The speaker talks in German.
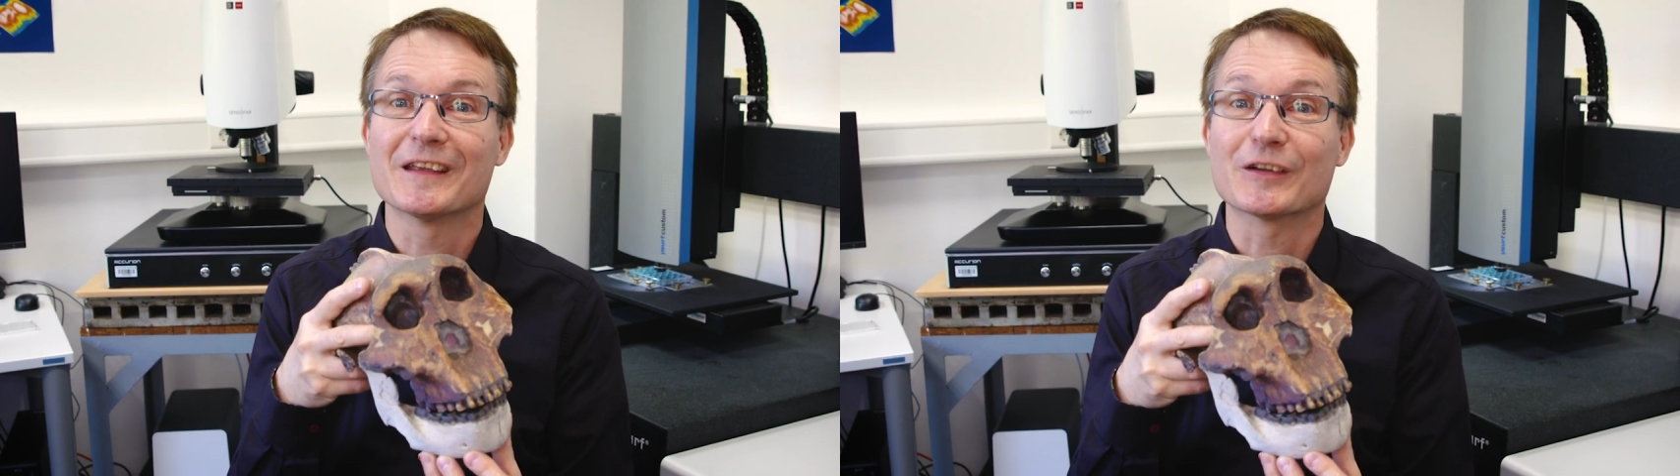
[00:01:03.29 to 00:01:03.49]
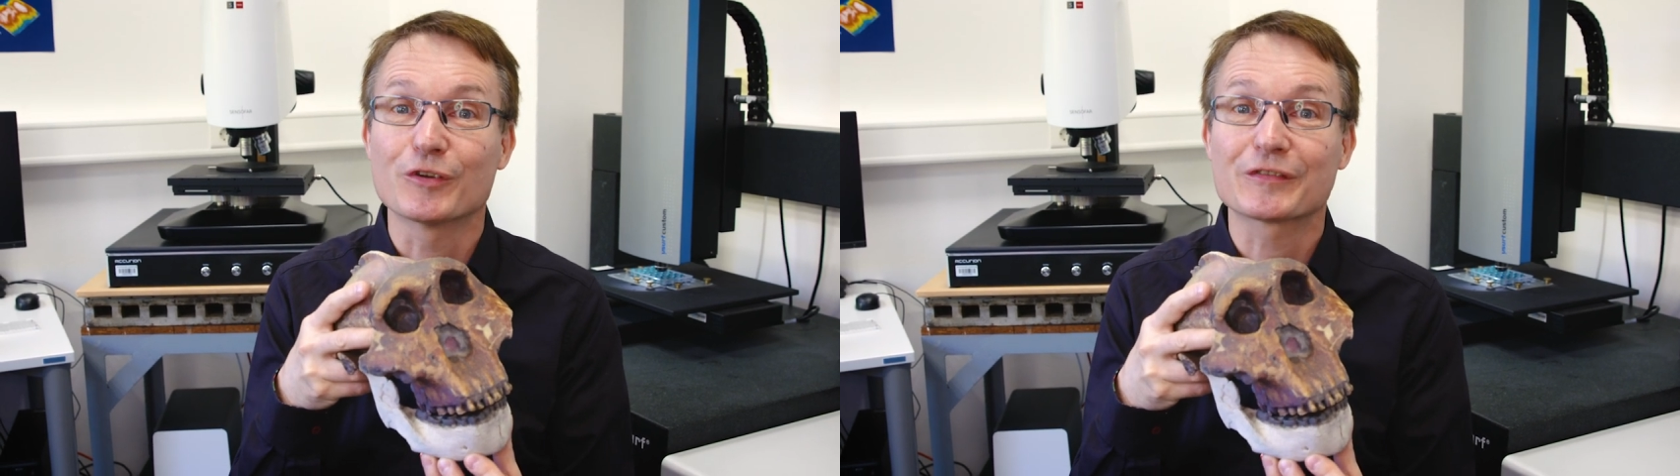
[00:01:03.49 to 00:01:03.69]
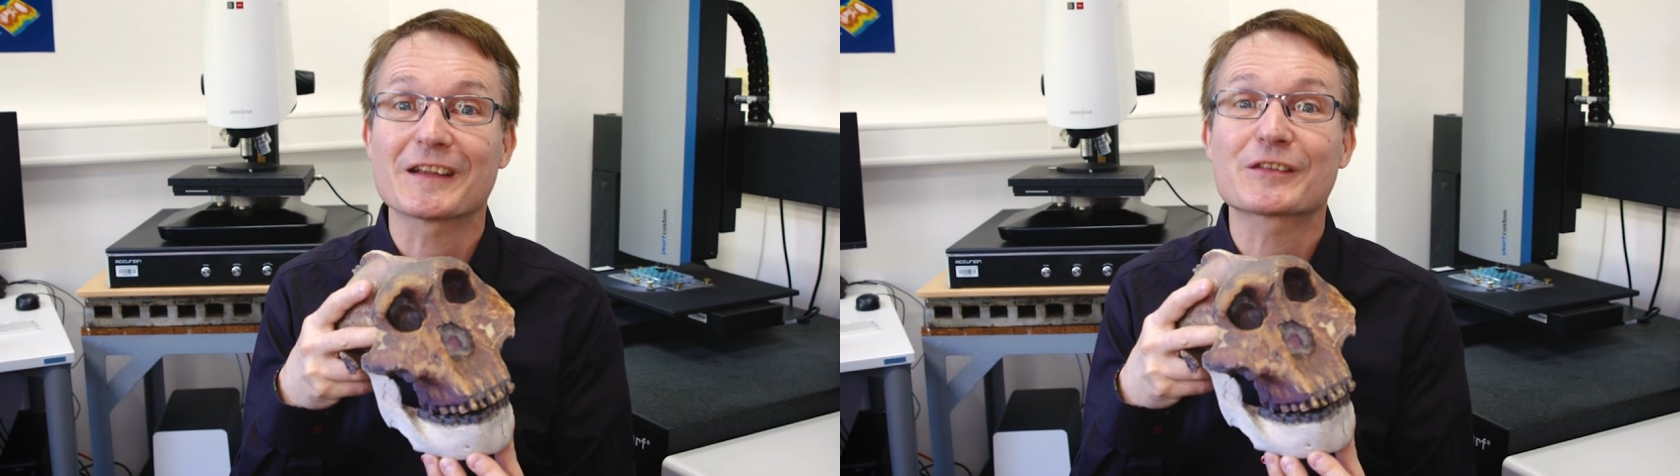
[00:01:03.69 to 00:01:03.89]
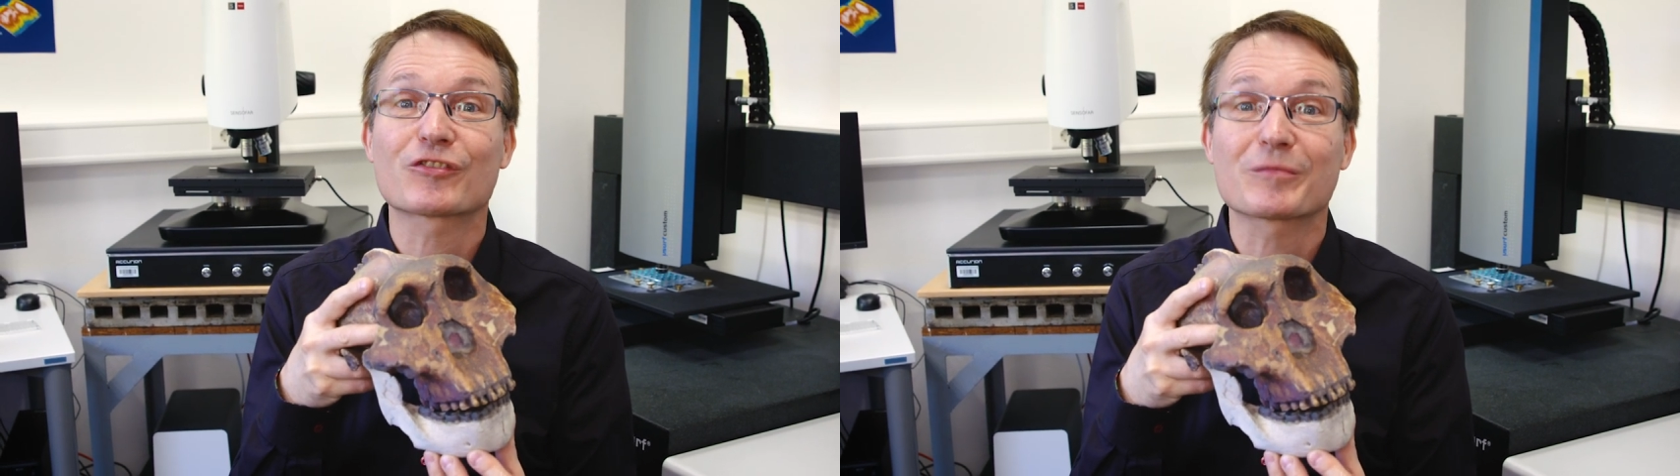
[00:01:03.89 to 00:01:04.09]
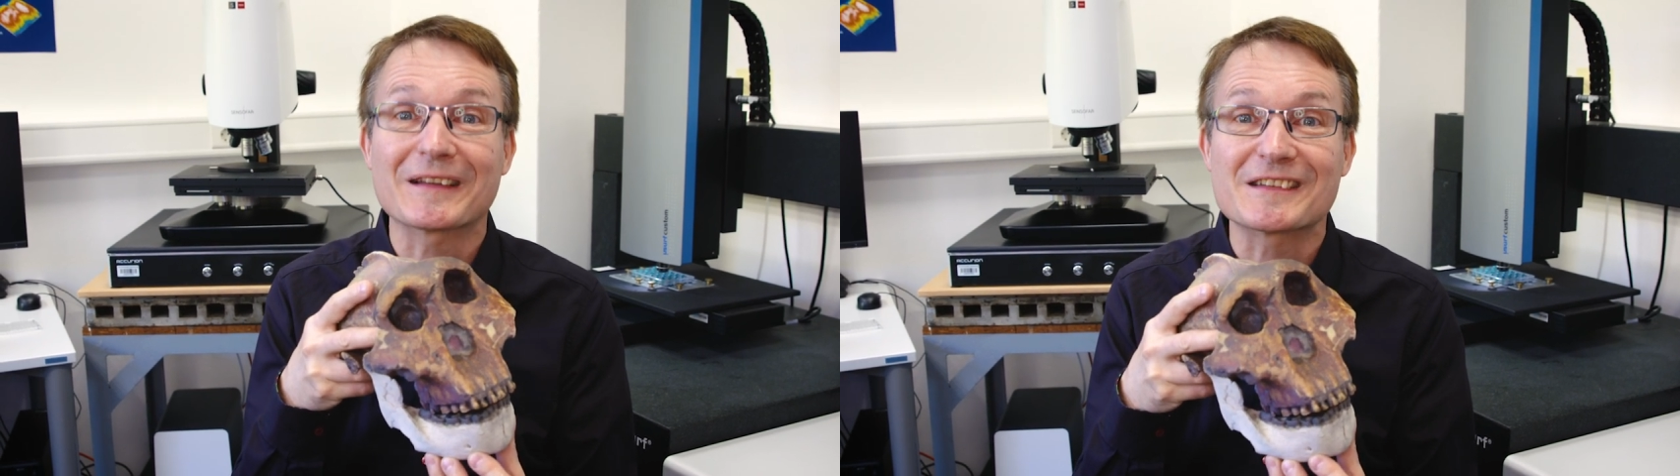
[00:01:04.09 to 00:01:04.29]
Ihr dürft also
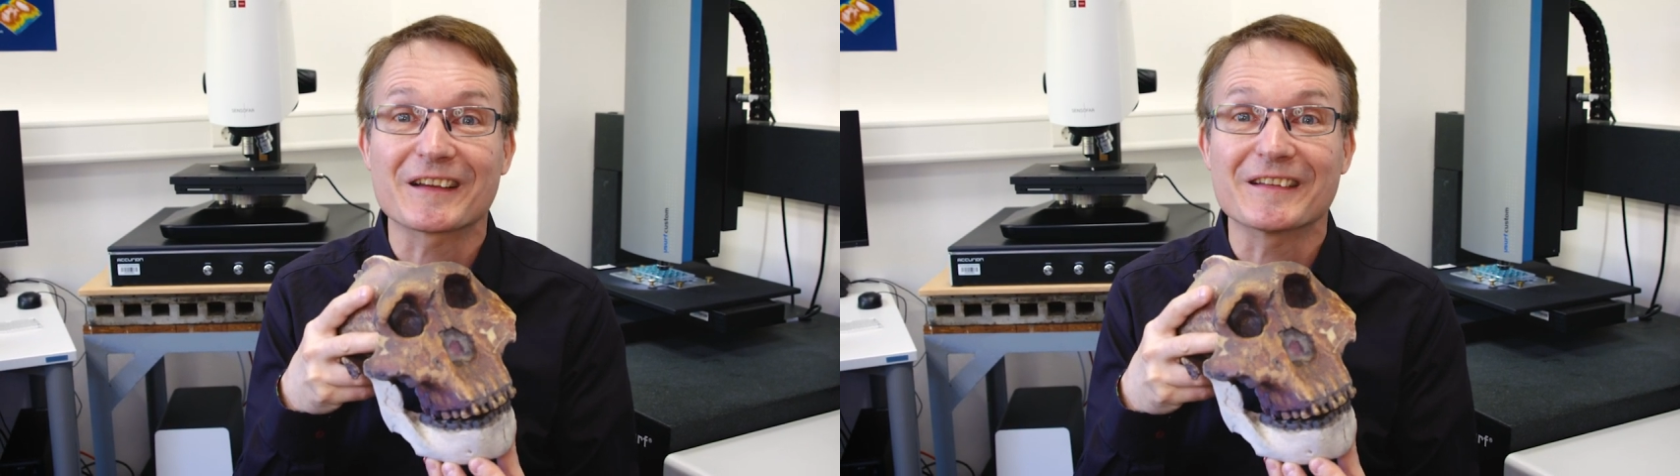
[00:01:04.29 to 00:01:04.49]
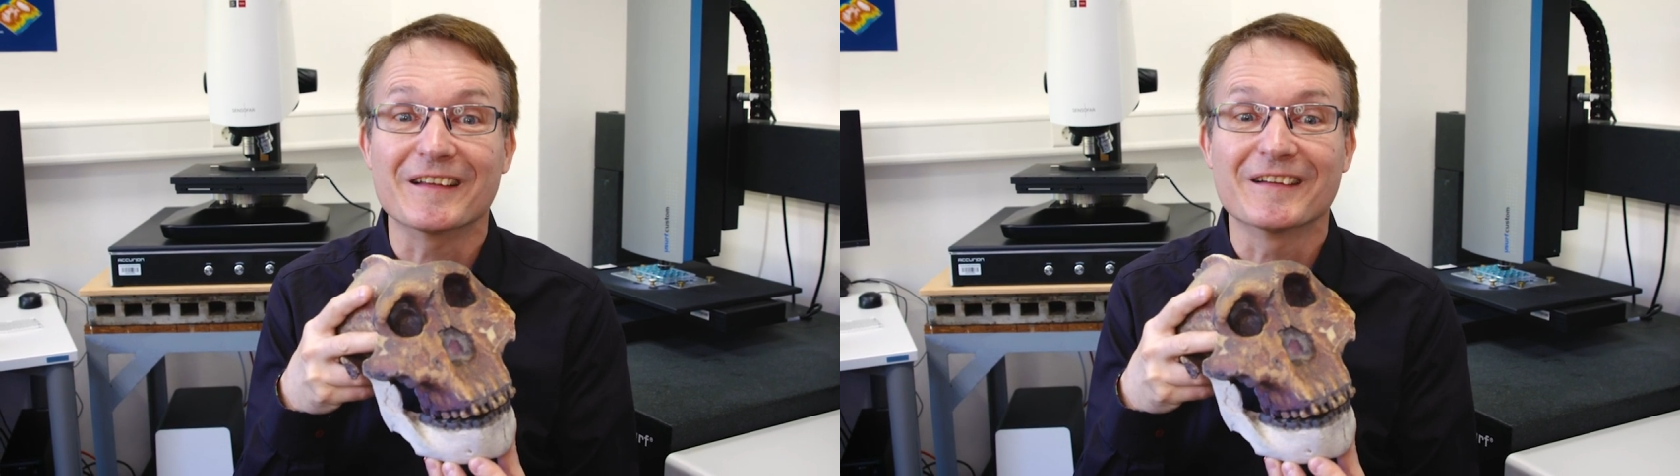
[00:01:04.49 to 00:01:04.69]
gespannt sein.